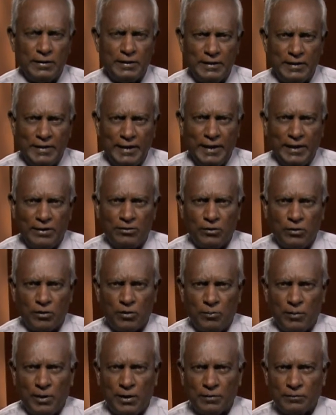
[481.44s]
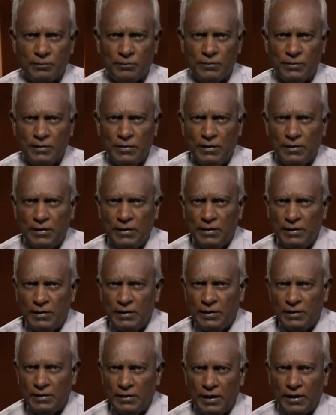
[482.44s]
நீடித்திருக்குமா
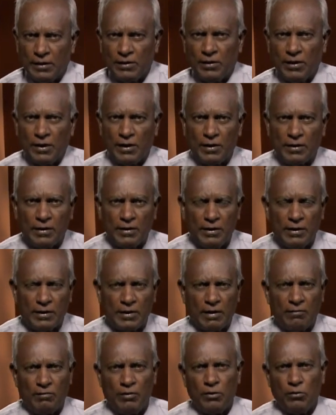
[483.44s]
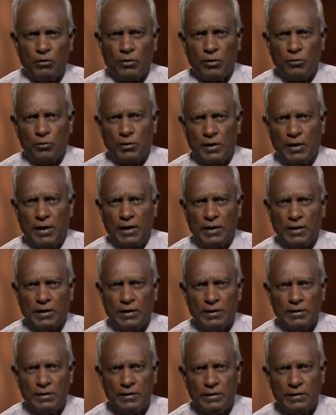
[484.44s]
என்கிற கவலையோடு ஒரு நாள்
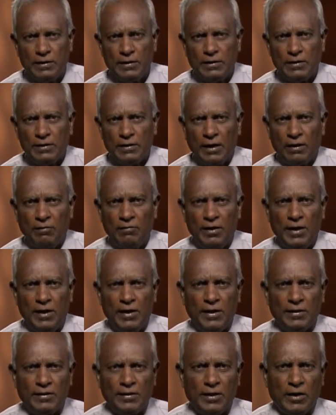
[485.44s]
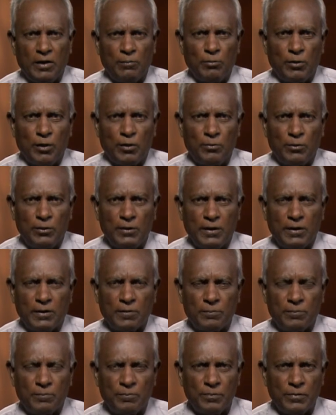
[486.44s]
இரவிலே நித்திரைக்கு போனபோது
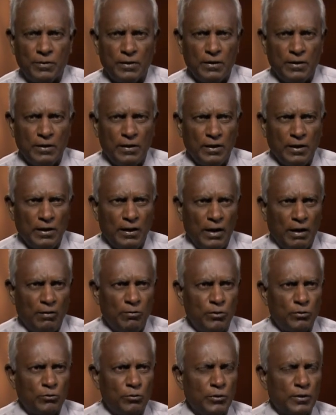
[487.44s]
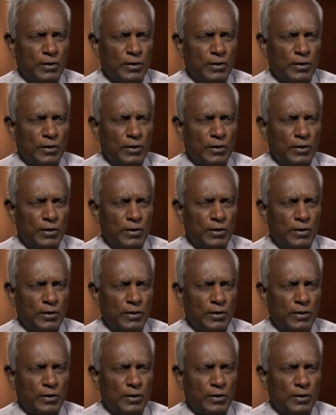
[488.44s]
அவனுக்கு ஒரு